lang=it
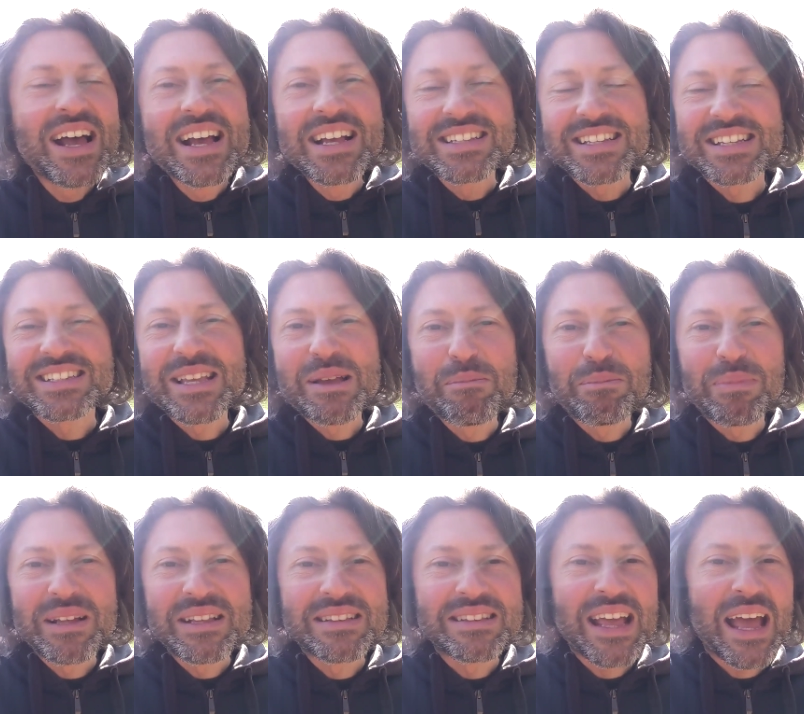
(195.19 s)
si è
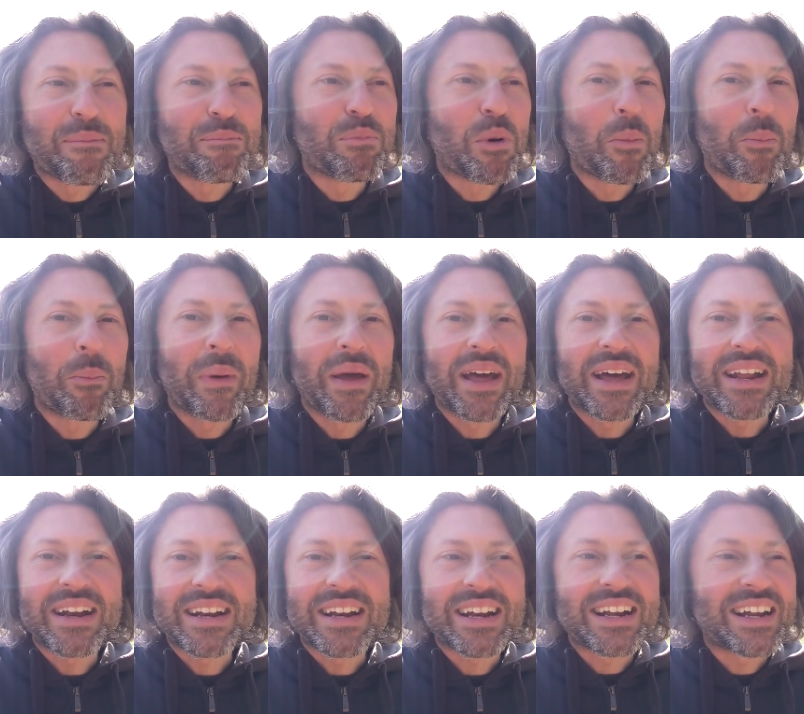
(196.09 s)
sempre in tempo
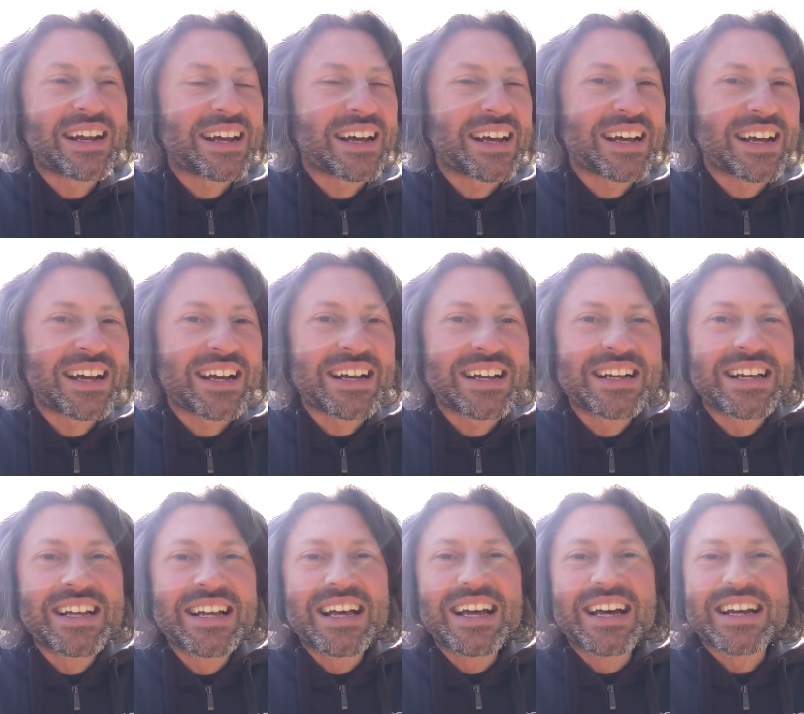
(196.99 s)
per
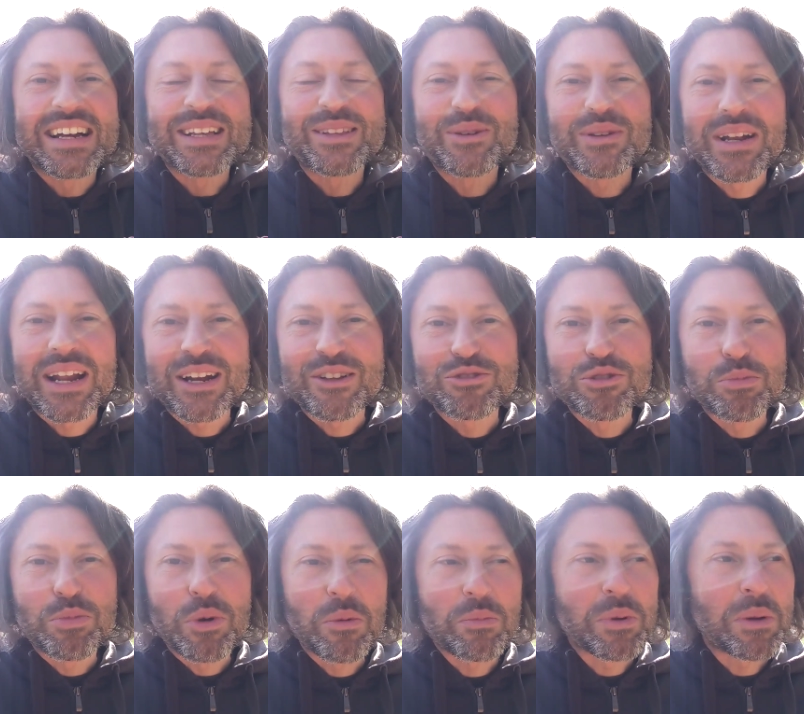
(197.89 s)
eh, ritornare sui
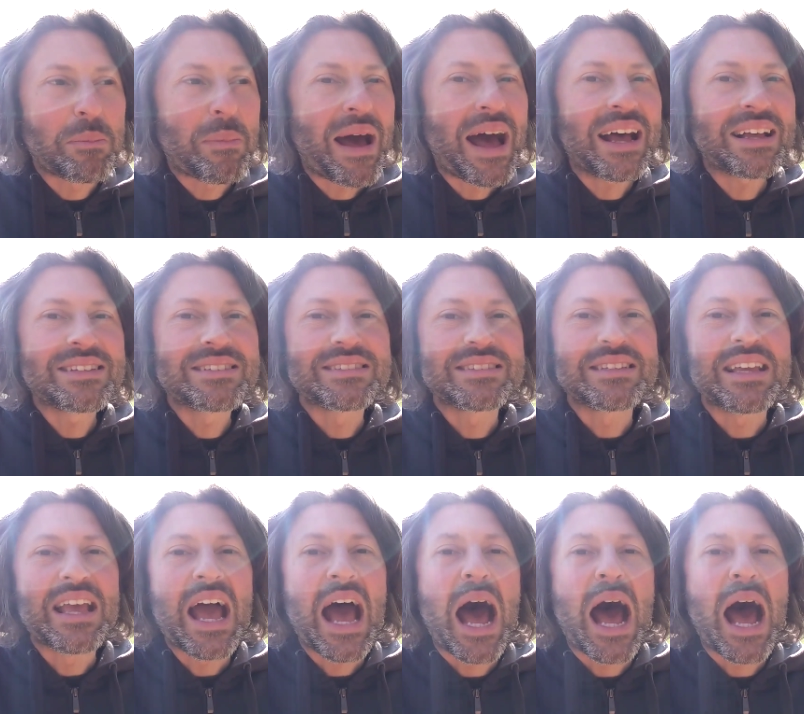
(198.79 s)
propri passi,